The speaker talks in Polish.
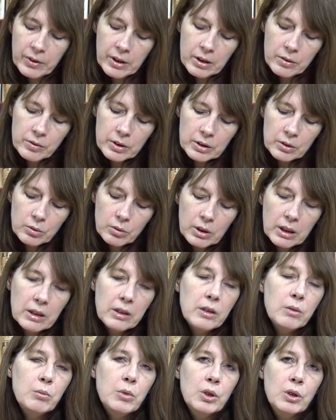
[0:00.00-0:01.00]

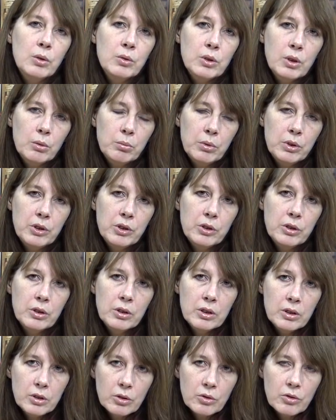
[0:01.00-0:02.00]
Ewentualnie mogą to być
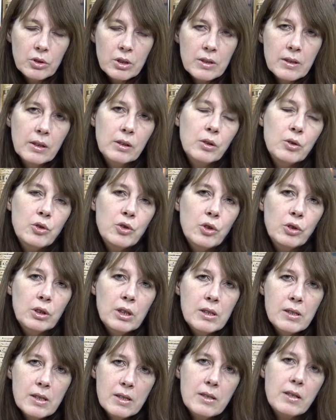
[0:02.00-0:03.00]
ciąże
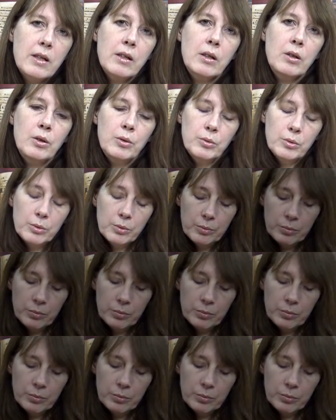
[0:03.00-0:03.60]
zakończone cesarką.